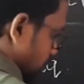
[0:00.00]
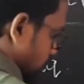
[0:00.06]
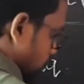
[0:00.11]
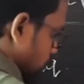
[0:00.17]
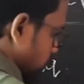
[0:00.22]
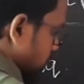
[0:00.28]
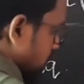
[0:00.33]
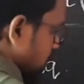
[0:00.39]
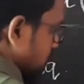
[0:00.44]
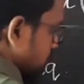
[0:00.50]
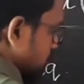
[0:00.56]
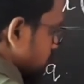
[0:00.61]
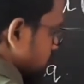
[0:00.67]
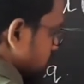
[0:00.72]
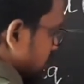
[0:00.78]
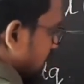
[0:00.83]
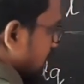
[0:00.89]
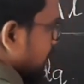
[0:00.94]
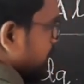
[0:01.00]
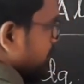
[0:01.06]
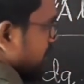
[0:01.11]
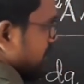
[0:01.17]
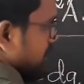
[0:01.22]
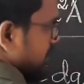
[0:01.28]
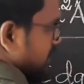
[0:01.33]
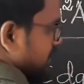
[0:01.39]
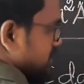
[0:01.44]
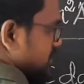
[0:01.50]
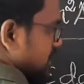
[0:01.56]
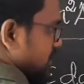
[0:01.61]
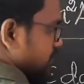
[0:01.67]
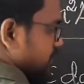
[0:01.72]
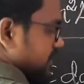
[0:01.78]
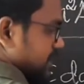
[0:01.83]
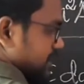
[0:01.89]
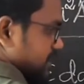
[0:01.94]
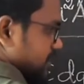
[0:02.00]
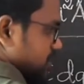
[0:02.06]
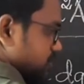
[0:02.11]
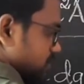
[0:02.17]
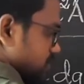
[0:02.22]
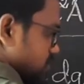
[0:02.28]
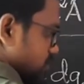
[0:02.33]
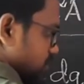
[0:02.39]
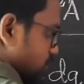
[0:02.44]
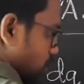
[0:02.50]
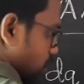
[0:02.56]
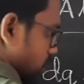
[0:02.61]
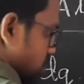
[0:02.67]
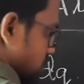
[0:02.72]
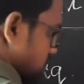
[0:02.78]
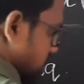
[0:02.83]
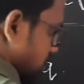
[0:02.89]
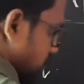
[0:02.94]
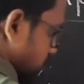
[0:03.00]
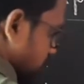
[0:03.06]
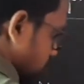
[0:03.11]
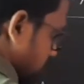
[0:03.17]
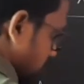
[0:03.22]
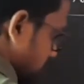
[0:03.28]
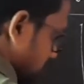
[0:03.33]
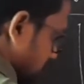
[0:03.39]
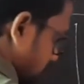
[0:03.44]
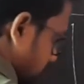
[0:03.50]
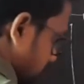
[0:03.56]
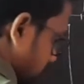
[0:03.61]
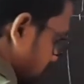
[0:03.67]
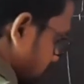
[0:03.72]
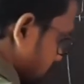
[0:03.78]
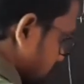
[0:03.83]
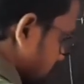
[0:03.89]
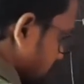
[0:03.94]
அலோன் ஸோ எல் பார்த்தீங்கன்னா செல்ஃப் இண்டக்டன்ஸ் விச் இஸ் கான்ஸ்டன்ட் ஸோ அதை நம்ம அப்படியே